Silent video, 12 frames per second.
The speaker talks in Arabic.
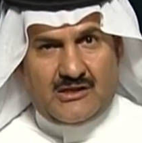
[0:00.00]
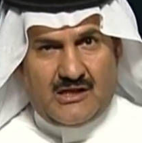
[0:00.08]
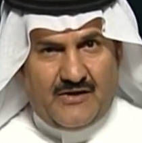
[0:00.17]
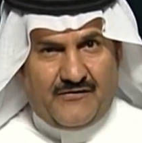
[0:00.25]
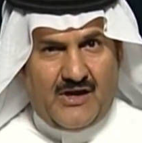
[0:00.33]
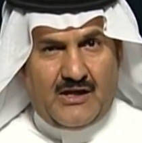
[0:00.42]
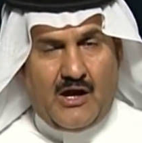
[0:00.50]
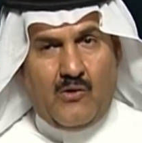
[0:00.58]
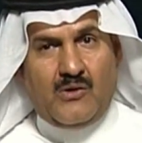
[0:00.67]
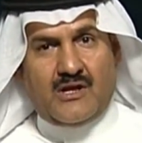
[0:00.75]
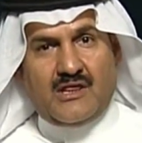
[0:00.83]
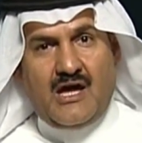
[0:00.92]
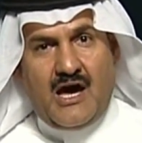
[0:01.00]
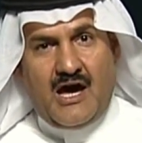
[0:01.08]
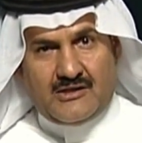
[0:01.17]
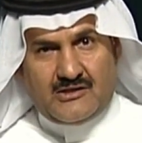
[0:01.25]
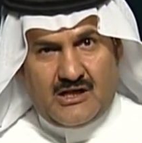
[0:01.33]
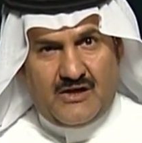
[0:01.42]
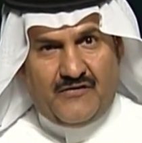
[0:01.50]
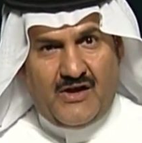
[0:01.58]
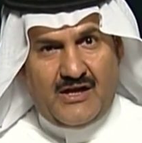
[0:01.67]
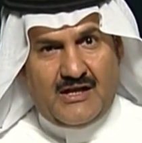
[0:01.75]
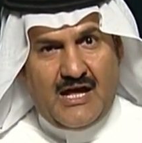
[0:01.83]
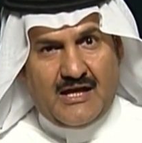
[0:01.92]
الطرفين أو إرضاء
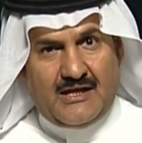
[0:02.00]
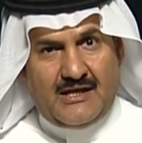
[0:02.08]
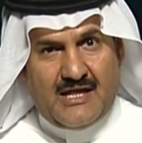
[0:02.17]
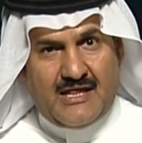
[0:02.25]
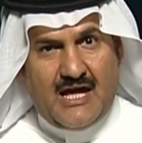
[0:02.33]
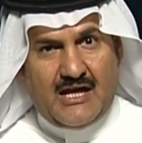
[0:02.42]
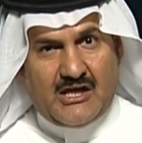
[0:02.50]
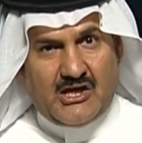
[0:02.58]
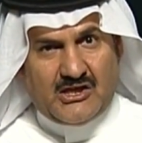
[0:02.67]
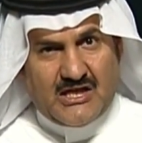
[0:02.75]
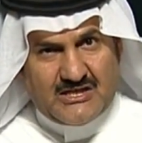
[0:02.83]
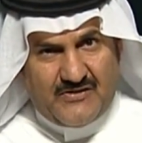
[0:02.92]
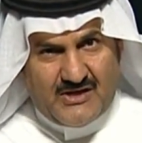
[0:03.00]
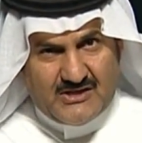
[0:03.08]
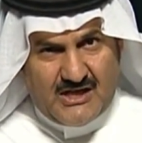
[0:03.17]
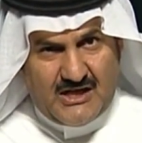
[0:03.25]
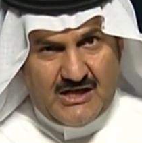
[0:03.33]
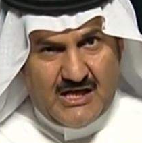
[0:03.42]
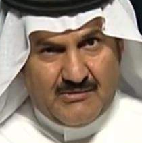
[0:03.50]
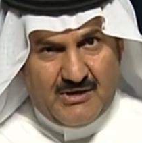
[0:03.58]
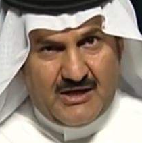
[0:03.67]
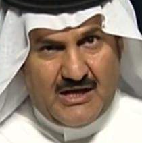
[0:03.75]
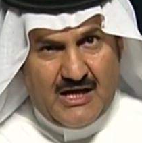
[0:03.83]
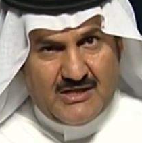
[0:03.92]
الطرفين لكن ذلك انكشف جليا
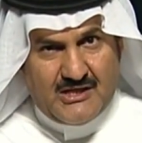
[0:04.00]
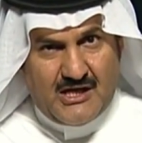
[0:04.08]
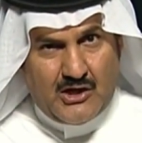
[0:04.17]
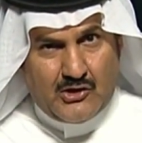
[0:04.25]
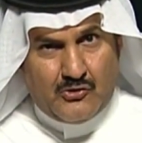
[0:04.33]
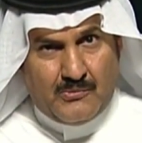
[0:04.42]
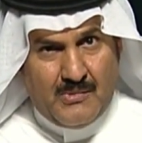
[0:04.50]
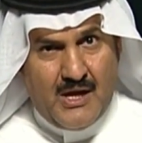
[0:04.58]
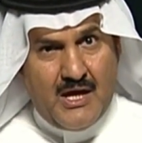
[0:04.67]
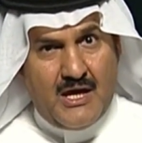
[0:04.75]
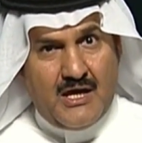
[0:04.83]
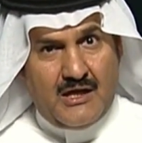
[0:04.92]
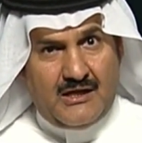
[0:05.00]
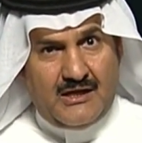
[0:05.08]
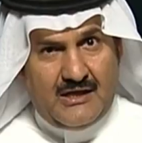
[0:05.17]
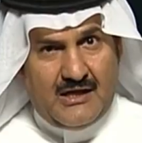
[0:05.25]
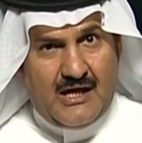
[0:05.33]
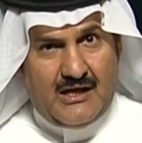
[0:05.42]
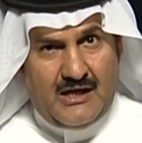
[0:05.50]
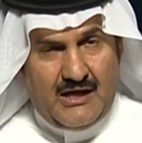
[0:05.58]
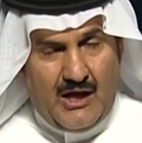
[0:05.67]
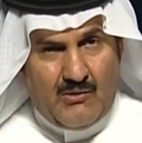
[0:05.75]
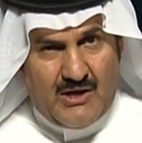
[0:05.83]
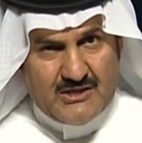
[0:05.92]
خلال زيارتهم آه،
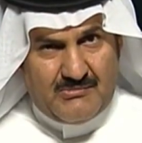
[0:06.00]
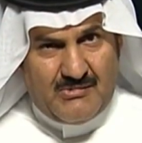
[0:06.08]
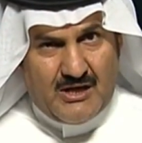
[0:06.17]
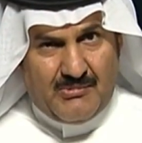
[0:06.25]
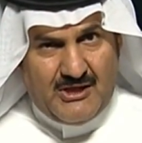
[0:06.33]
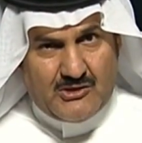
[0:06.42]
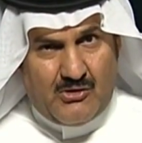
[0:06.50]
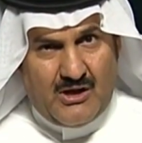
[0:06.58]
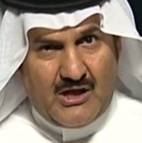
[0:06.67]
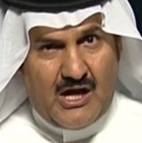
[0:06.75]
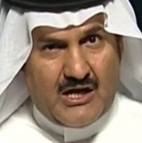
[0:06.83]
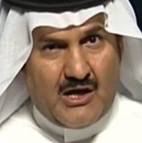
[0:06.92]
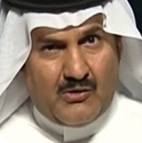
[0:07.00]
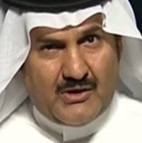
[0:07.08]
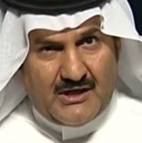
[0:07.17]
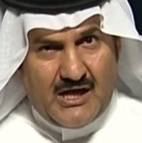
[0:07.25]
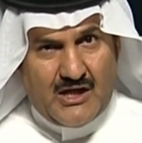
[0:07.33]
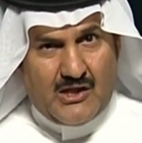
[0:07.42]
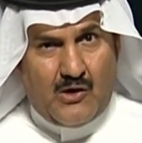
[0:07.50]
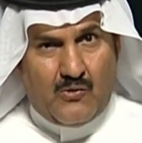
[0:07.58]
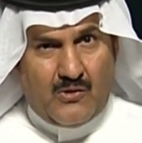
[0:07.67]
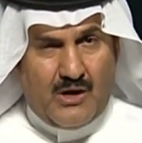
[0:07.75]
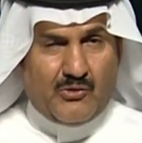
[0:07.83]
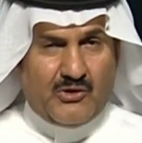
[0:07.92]
للعواصم الأربع سواء القاهرة أو الرياض
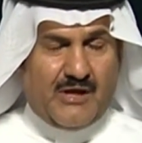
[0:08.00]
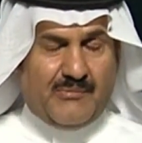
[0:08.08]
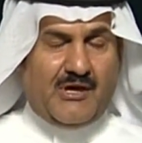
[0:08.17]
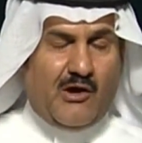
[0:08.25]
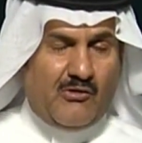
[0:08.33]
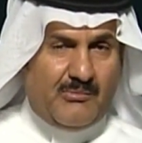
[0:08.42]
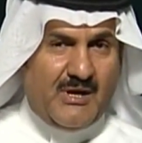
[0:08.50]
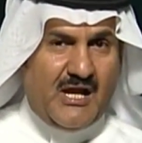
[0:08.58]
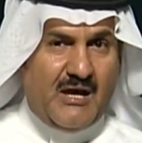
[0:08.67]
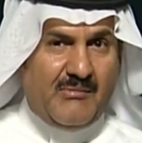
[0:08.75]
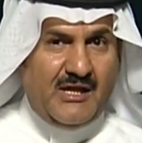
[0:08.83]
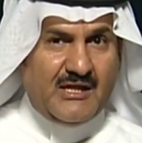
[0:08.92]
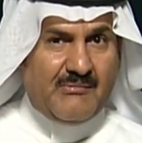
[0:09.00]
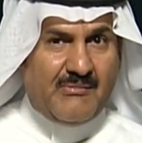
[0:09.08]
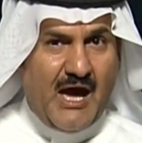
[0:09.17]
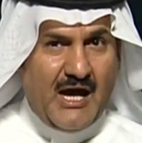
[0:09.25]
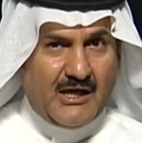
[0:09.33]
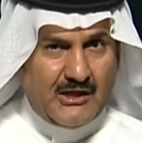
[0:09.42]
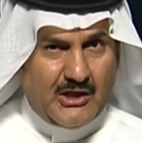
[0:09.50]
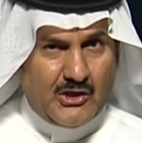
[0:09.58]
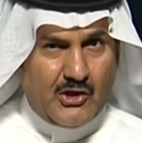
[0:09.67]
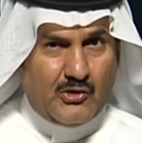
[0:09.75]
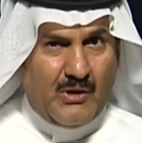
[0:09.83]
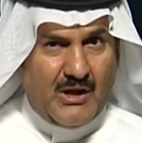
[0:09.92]
أو أبو ظبي أو المنامة عندما
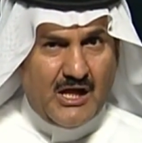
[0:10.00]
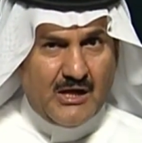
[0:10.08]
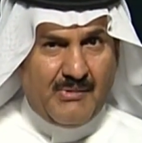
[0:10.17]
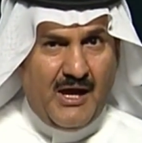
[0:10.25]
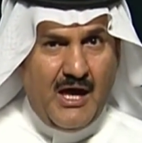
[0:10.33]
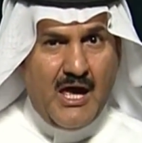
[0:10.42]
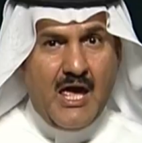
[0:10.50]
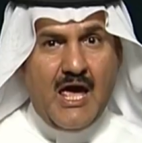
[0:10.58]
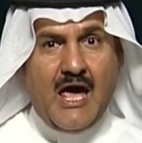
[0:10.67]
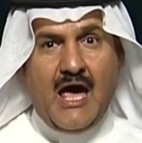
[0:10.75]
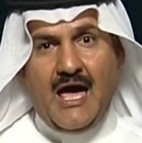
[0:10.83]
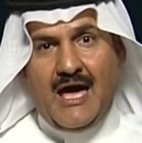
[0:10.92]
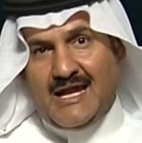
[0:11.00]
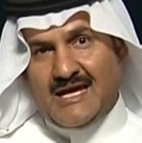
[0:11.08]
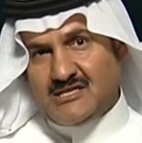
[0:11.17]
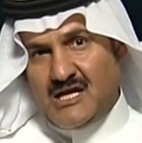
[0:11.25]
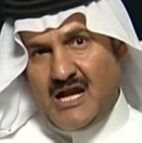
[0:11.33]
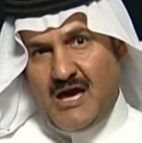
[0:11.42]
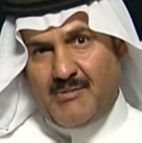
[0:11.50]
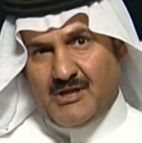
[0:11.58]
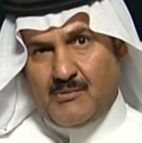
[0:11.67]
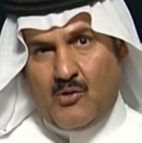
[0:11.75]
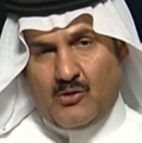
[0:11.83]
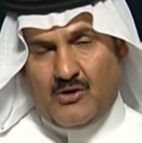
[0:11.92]
أكدت الدول الأربع على صلابة
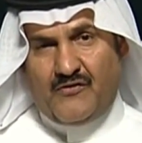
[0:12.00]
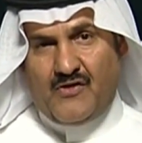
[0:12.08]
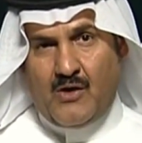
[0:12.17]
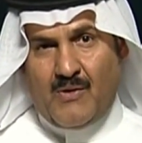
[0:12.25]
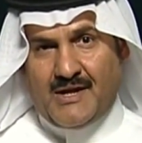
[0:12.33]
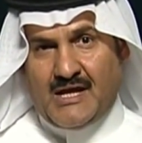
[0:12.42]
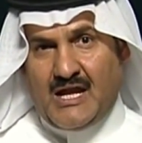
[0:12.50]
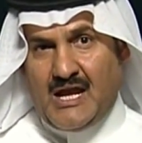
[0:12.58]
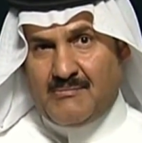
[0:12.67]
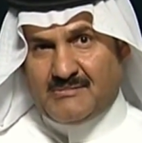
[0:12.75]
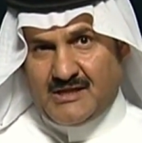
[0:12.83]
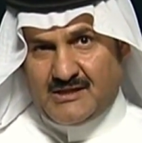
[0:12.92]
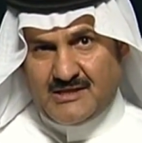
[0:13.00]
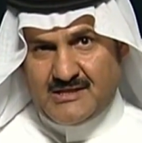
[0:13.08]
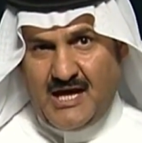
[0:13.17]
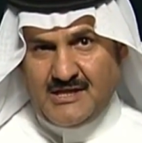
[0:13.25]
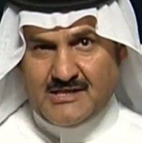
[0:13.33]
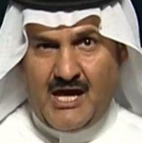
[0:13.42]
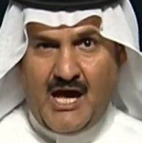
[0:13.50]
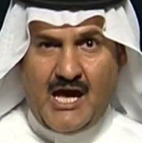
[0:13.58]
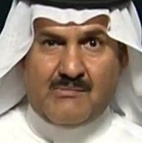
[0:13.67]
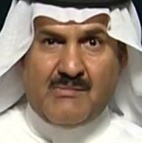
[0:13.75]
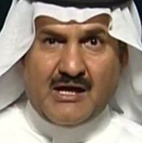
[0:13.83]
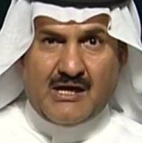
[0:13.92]
موقفها وأنها لم تتزحزح
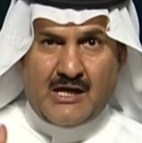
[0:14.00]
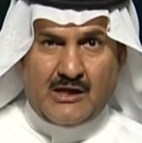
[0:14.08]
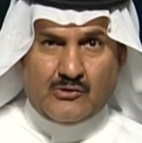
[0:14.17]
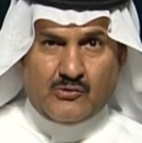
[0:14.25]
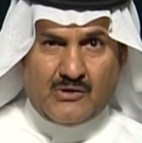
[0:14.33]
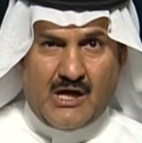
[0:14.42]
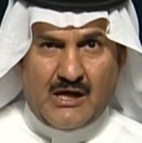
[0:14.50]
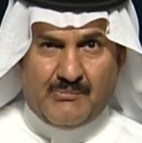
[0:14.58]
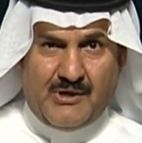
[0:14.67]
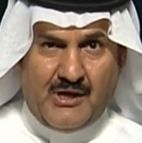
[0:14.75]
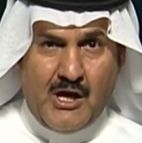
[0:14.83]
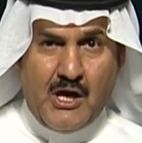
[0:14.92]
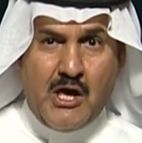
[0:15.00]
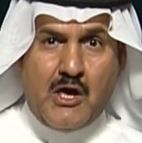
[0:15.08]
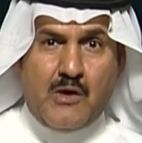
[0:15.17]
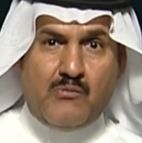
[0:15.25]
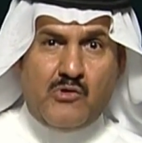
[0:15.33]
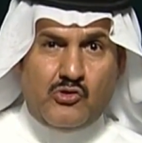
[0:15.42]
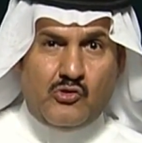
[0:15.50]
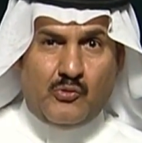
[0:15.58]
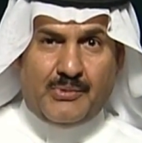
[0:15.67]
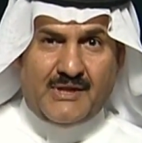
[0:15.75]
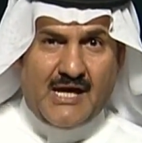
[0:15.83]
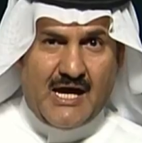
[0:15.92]
عن ما كانت تطالب به منذ
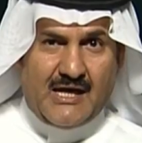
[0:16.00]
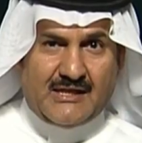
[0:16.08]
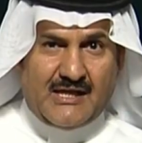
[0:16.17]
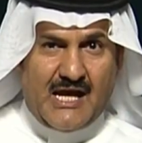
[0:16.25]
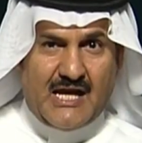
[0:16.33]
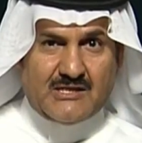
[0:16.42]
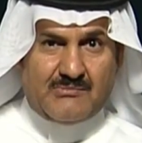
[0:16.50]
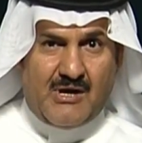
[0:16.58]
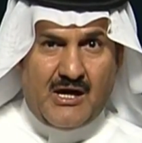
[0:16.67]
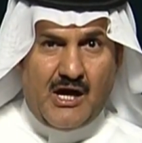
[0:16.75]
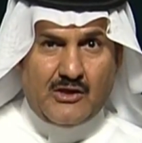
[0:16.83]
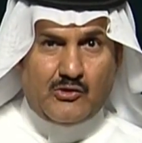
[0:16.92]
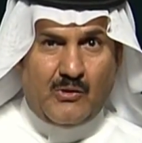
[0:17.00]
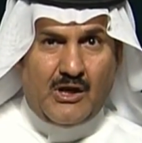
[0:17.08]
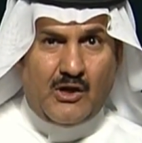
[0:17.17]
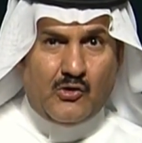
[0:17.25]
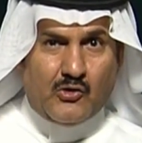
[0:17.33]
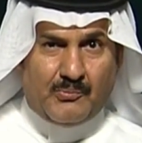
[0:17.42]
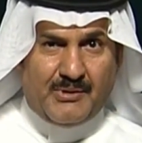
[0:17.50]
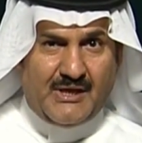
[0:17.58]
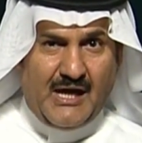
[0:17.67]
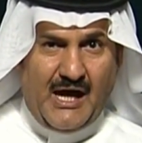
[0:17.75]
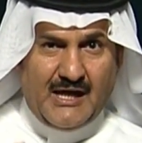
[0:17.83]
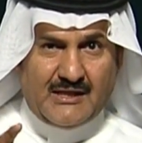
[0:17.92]
بداية الأزمة الدول
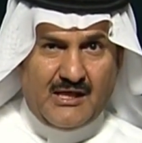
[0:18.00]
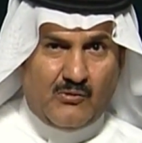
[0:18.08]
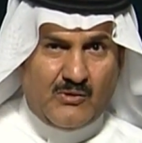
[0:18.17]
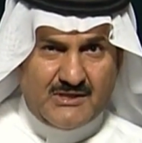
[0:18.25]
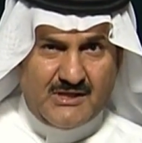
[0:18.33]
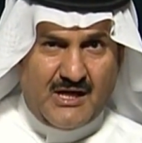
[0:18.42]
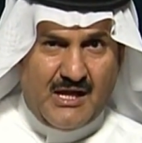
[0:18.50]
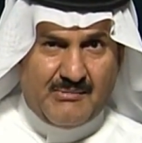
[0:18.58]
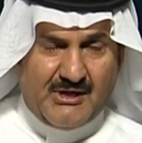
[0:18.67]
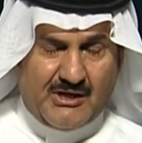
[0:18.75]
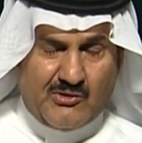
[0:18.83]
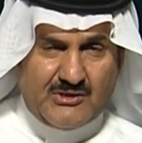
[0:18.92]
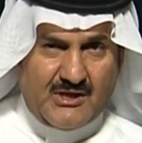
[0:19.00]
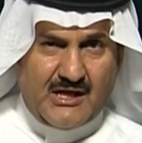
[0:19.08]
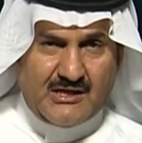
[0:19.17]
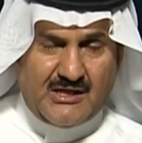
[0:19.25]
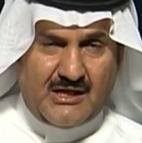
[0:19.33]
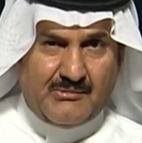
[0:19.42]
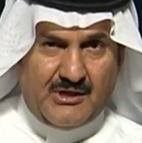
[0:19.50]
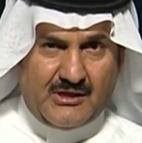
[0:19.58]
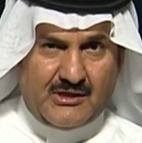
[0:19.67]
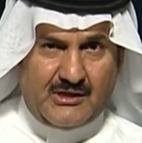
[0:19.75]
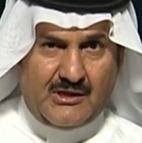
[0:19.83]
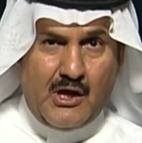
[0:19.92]
الأوروبية حتى الوزير الأمريكي وزير الخارجية
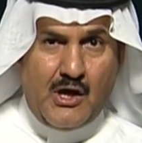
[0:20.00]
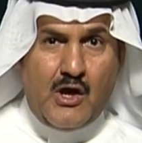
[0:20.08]
الأمريكي